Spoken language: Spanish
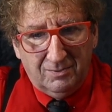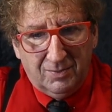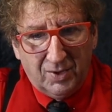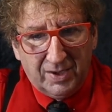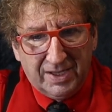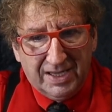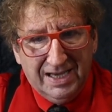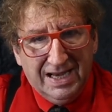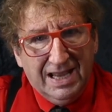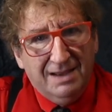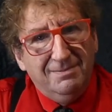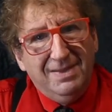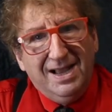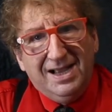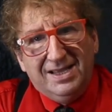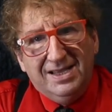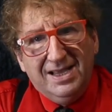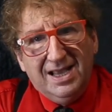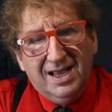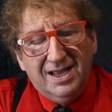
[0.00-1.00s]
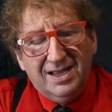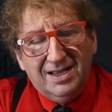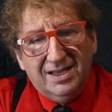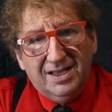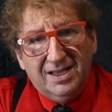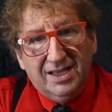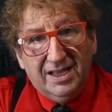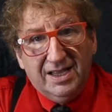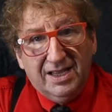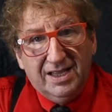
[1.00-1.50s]
Porque la magia
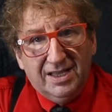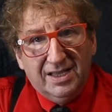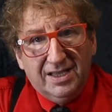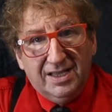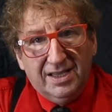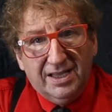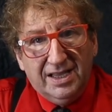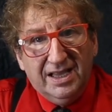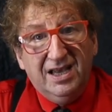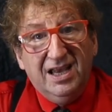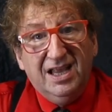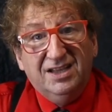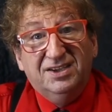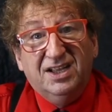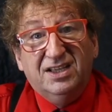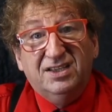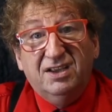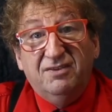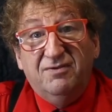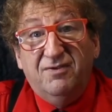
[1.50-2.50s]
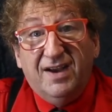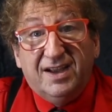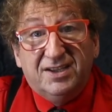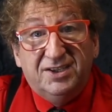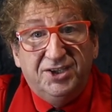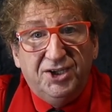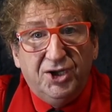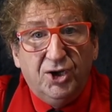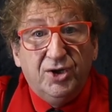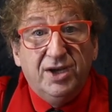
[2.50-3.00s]
es la
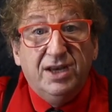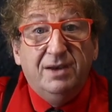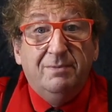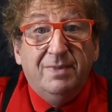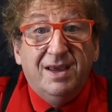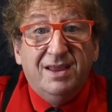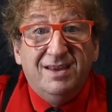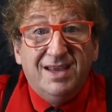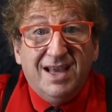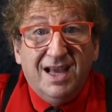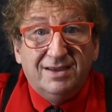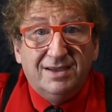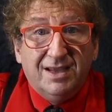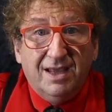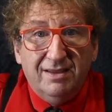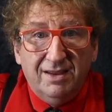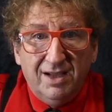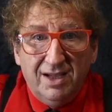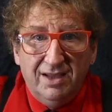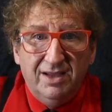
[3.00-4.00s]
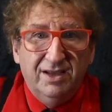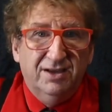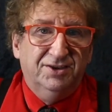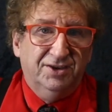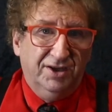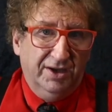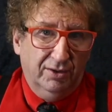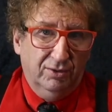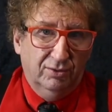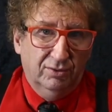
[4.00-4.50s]
satisfacción inmediata del
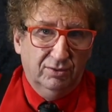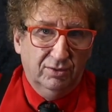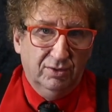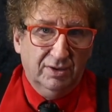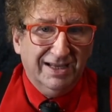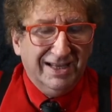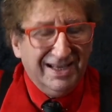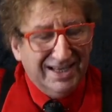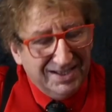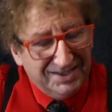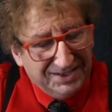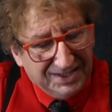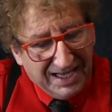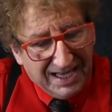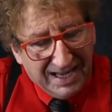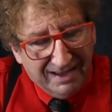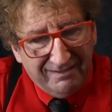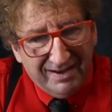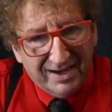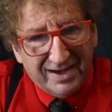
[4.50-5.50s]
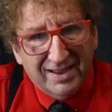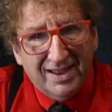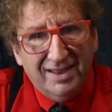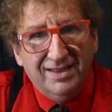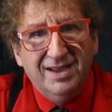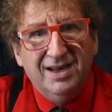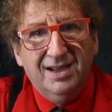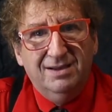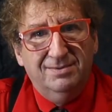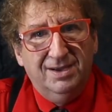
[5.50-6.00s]
deseo. Esa es la
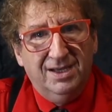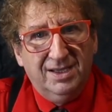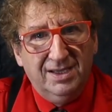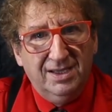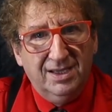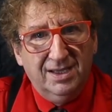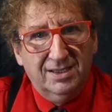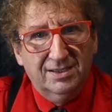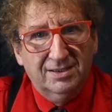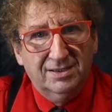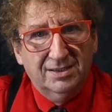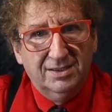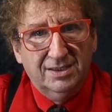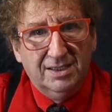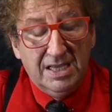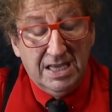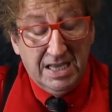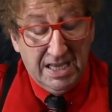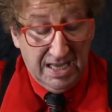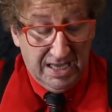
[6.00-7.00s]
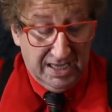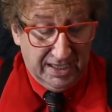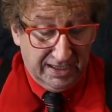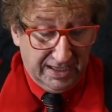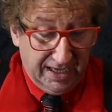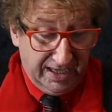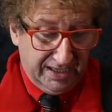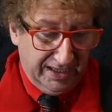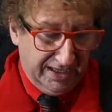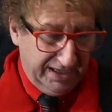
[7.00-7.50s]
verdadera magia.
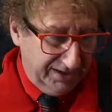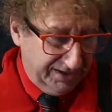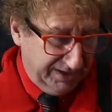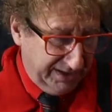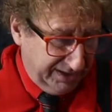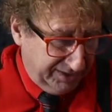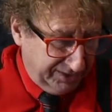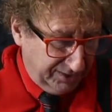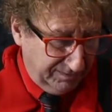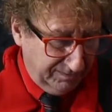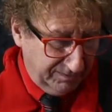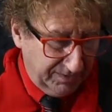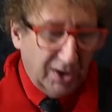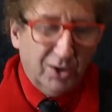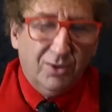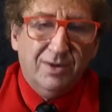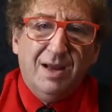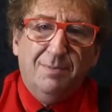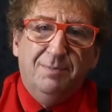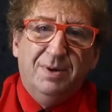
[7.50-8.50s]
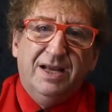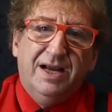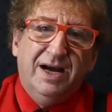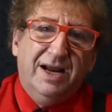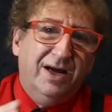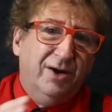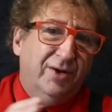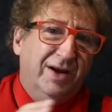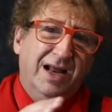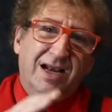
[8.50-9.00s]
¿Qué quiere decir eso? Te lo voy a
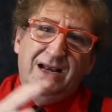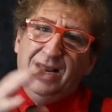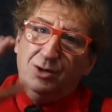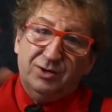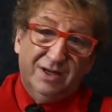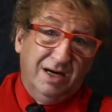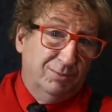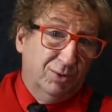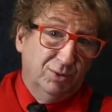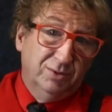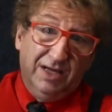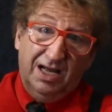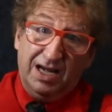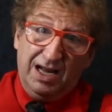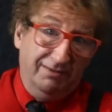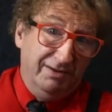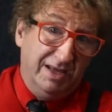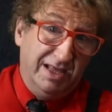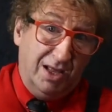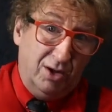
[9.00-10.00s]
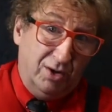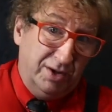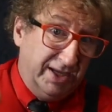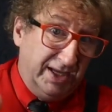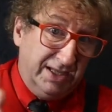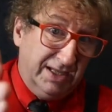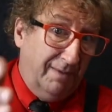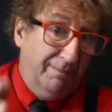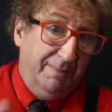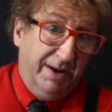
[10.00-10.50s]
explicar ahora en la otra punta de la vida
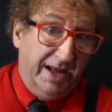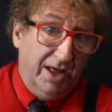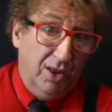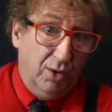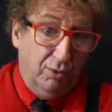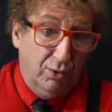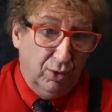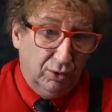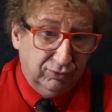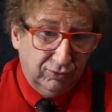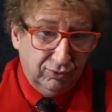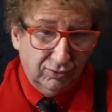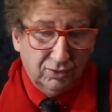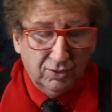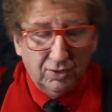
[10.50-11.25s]
donde estás parado vos.